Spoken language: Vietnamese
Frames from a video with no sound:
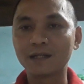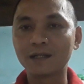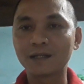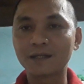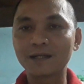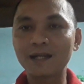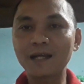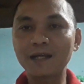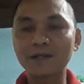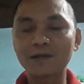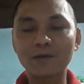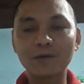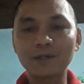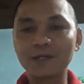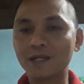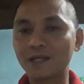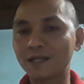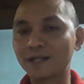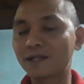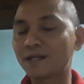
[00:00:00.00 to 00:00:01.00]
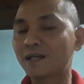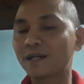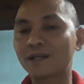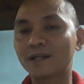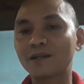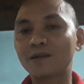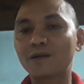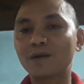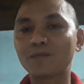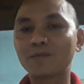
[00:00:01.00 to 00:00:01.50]
ờ, rắc nối điện
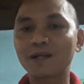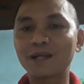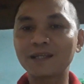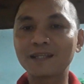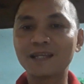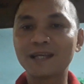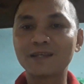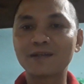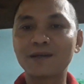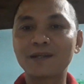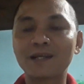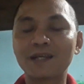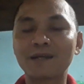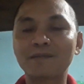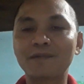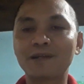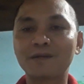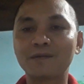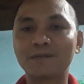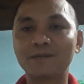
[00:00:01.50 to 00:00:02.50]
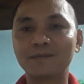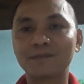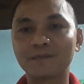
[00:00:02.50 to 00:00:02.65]
ờ, nó không cắt dây cho anh em đâu